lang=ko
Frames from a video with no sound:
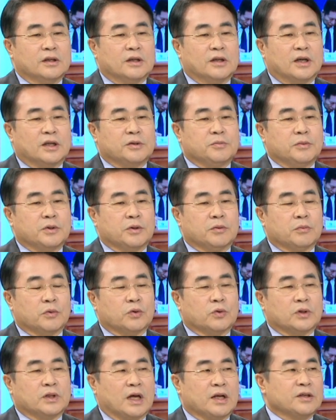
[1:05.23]
아니면
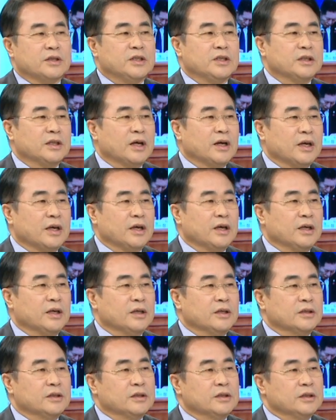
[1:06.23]
뭐 다른 신당에
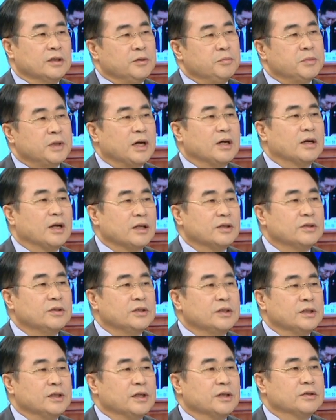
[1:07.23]
이제 입당을
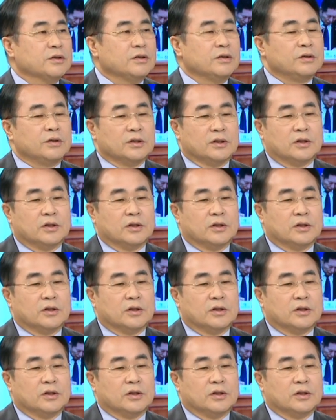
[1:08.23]
하든지 해서